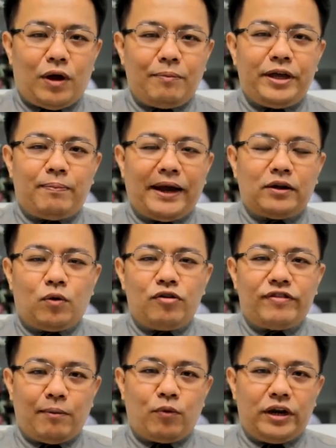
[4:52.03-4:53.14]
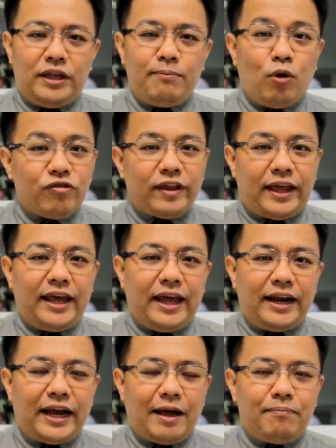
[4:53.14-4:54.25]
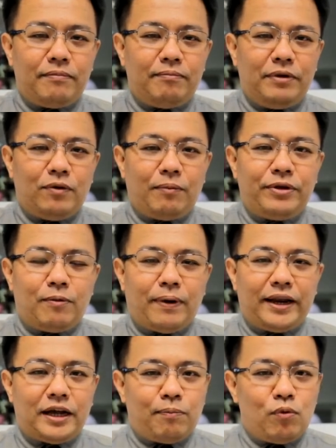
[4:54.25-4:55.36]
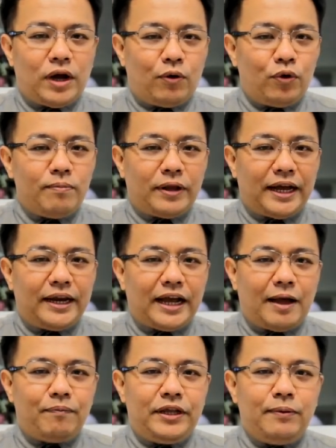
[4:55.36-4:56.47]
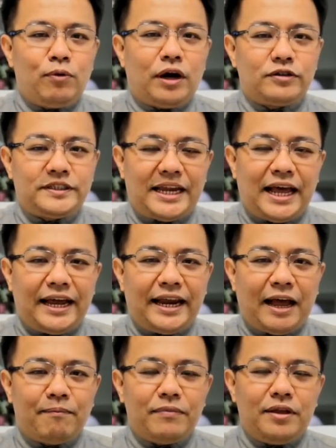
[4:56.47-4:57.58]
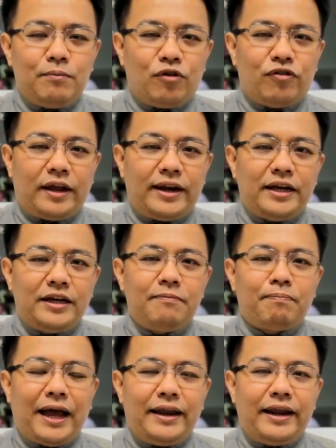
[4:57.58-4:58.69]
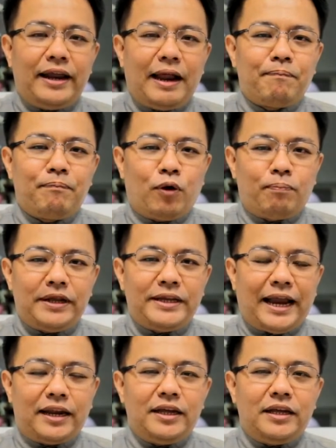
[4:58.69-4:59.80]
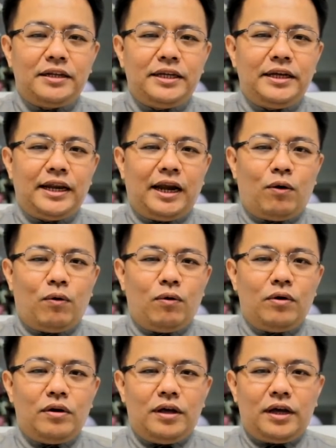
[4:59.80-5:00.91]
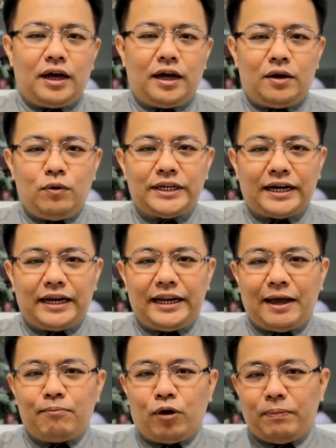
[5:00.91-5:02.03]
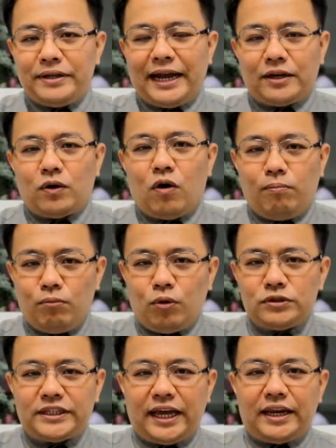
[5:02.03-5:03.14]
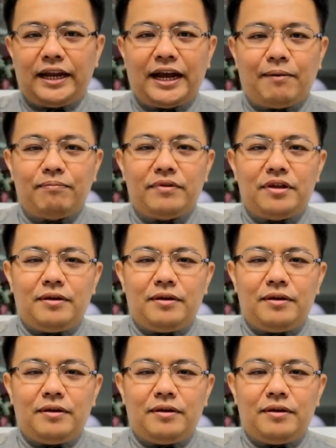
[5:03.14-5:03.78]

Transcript: ความเกี่ยวพันของคน 3 คนนี้ โมเสสเองนะครับ มีความเกี่ยวพันกับภูเขาด้วยเหมือนกันนะครับ ที่ภูเขาซีนายนะครับโมเสสได้ขึ้นไปได้ได้รับบทบัญญัติที่เรารู้จักกันในนามบทบัญญัติของโมเสสนะครับ